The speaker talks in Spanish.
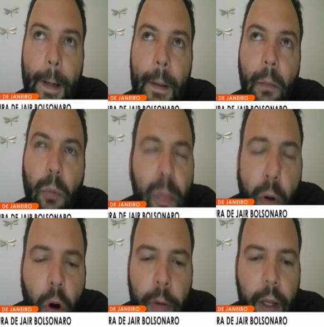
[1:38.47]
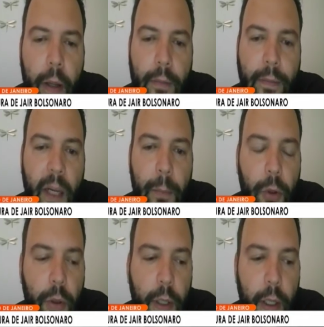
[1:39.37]
muy pobre en
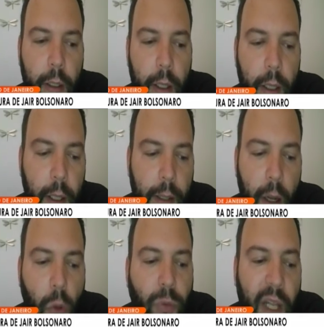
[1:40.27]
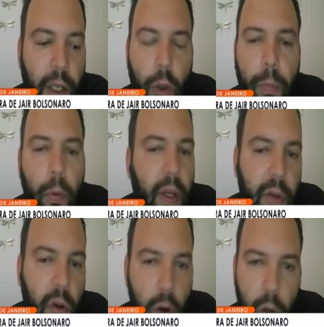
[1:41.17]
términos de, contenido
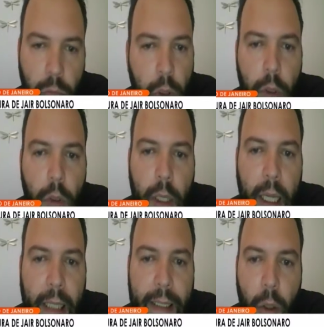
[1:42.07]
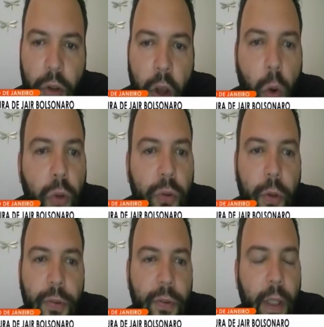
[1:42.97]
político, de los
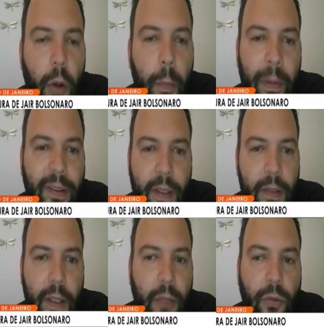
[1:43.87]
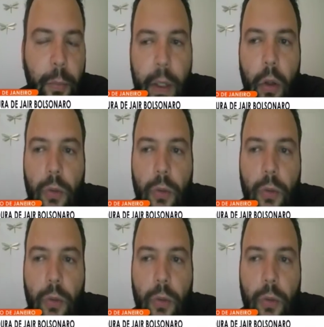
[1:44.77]
discursos de los presidentes que asumieron en los